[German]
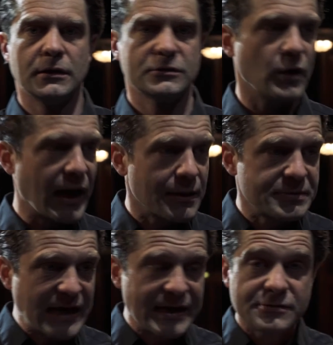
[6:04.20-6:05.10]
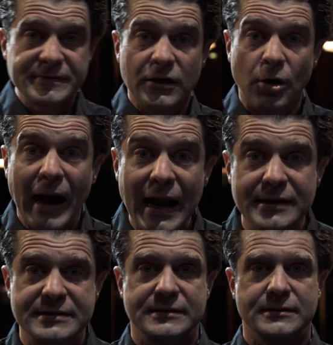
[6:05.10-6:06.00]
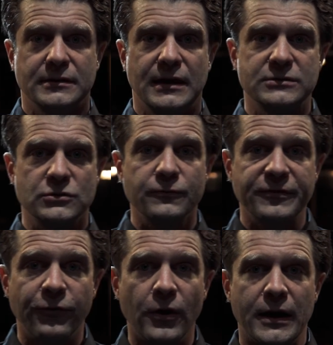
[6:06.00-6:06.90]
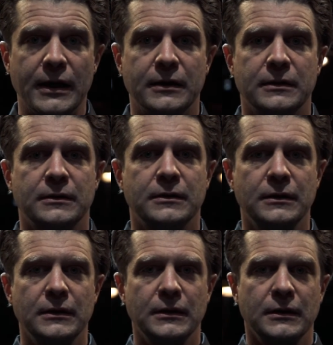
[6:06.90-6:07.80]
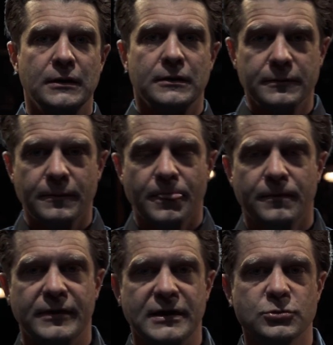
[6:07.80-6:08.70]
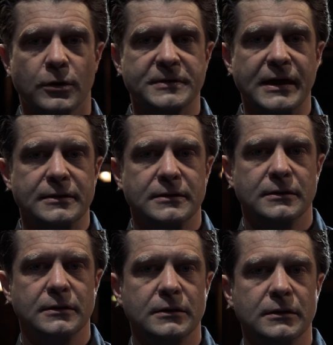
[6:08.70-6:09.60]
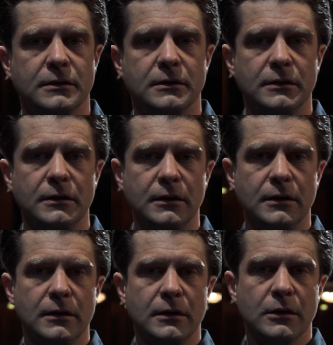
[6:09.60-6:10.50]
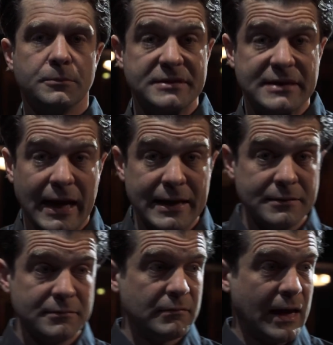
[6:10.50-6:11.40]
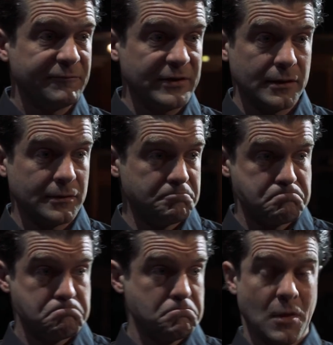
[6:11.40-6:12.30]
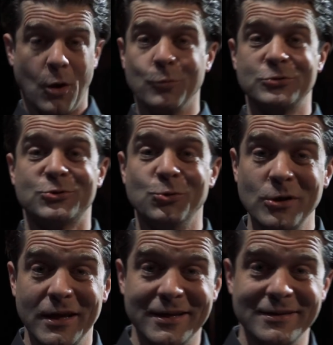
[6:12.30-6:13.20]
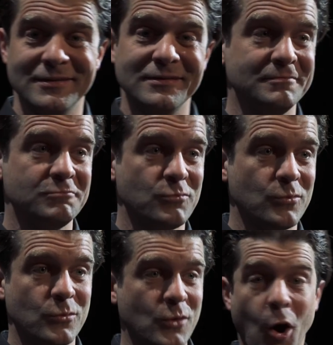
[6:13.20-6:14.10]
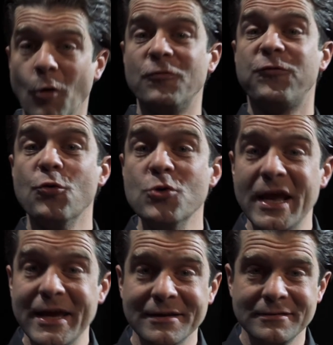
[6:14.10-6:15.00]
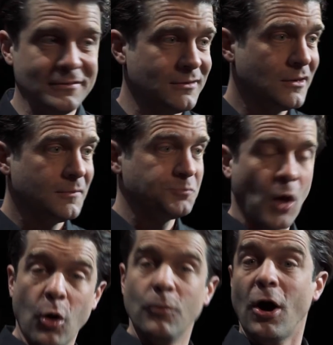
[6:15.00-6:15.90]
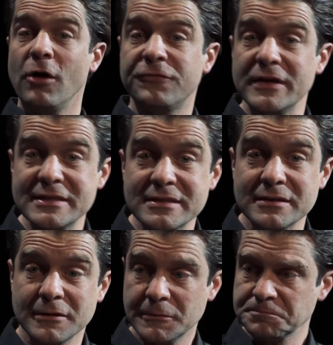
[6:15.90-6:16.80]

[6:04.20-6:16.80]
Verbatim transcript: Solange bis alles wieder normal ist. Also so wie vorher wenn das überhaupt geht. Und bis dahin haben wir Homeschooling, Homefooling, Homeoffice,